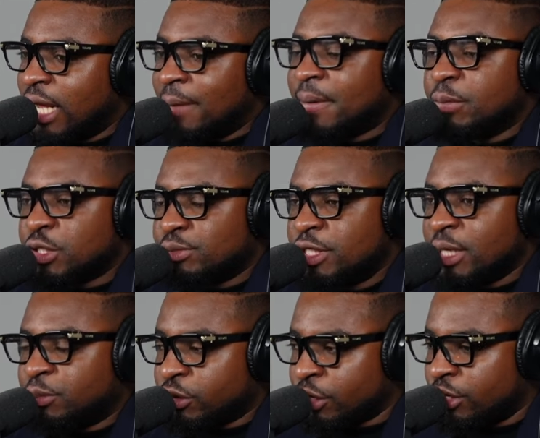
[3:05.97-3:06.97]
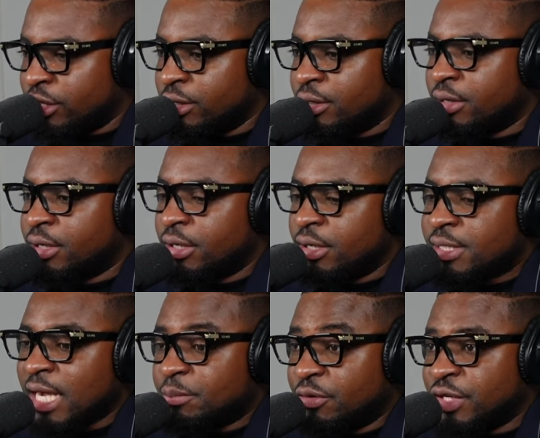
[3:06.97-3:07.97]
après possibilité pour que
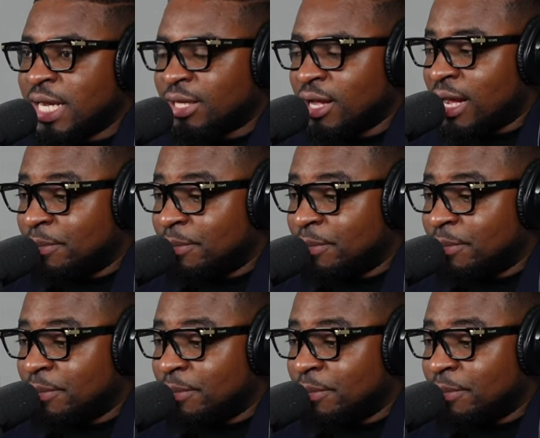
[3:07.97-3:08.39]
ça pour venir